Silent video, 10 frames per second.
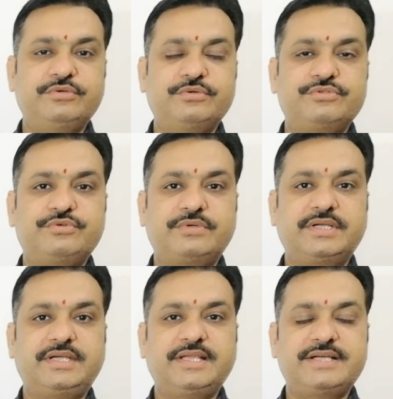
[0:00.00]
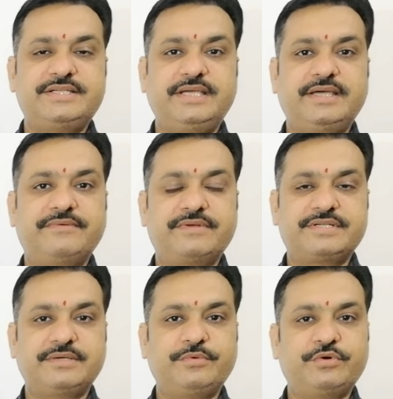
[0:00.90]
तो शुक्र की राशि है
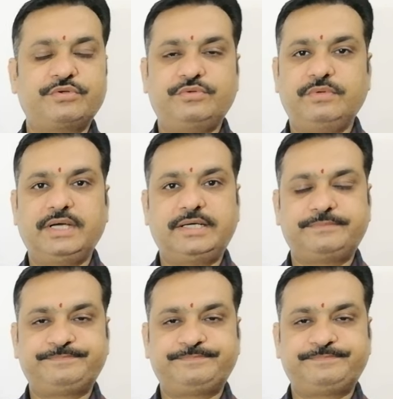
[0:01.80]
वृषभ और तुला